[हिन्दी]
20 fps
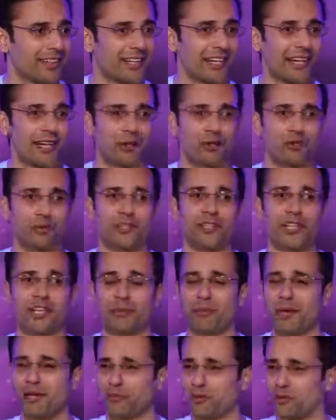गए उस बंदे
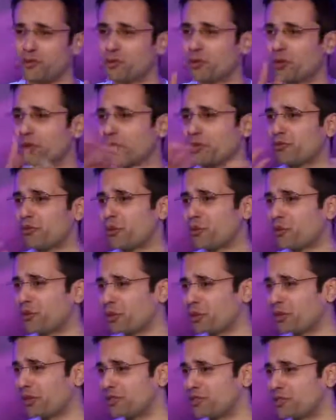के पास में उसकी थोड़ी बहुत फोटो
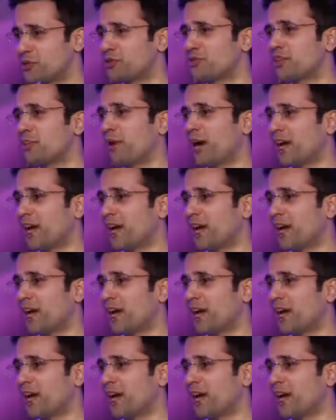वोटो खींची उससे